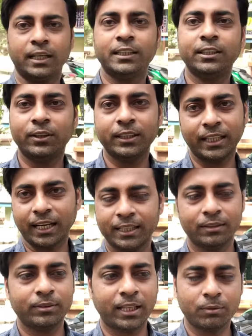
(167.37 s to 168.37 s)
যাকে দেওয়ার
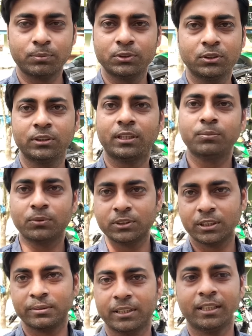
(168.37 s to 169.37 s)
তাকে তার পর্যন্ত আর
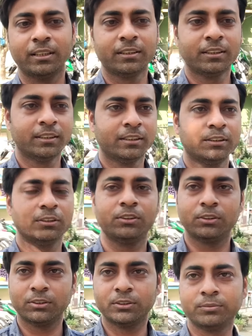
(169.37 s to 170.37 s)
পৌঁছাবে না
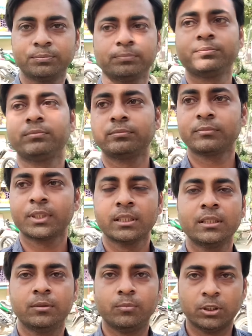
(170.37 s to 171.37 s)
তো
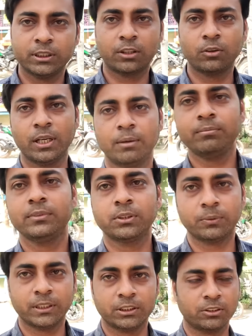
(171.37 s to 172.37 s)
মজা করলাম
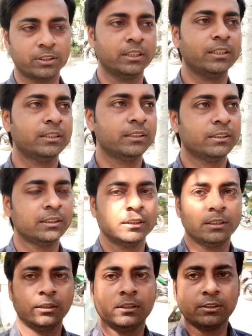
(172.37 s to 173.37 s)
তোমাদের সঙ্গে
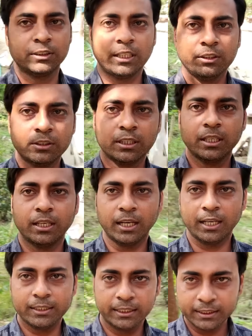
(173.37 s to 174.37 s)
তো যাই হোক
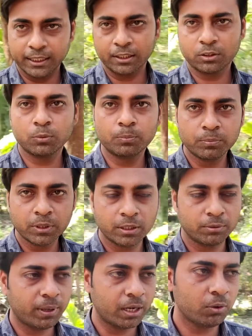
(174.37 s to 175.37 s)
দিনটা খুব
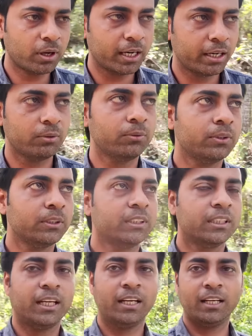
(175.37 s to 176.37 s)
ভালো কাটাও
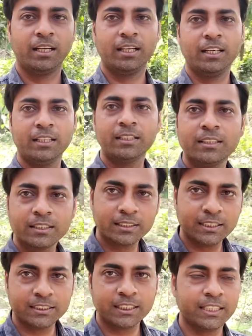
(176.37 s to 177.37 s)

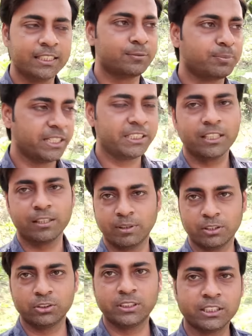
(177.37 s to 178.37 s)
নিজেদের স্পেশাল
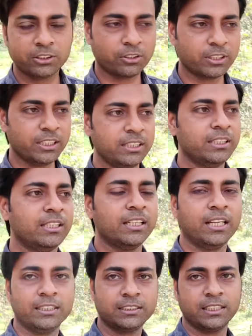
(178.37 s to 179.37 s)
মানুষদের সঙ্গে
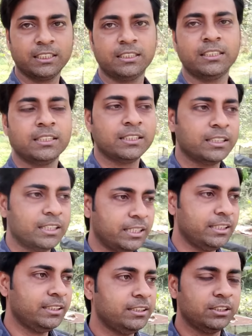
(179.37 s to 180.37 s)
আজকের
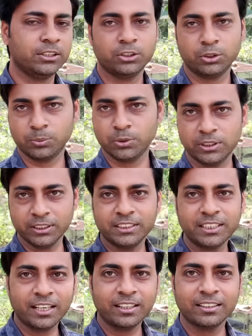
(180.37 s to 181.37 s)
এই শুভ
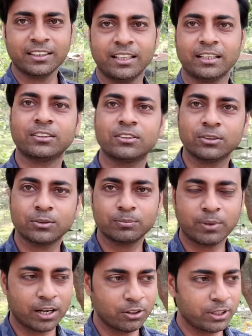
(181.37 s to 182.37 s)
দিনটা এত
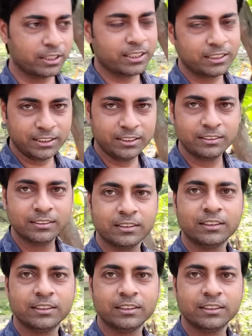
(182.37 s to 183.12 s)
ভালো একটা দিন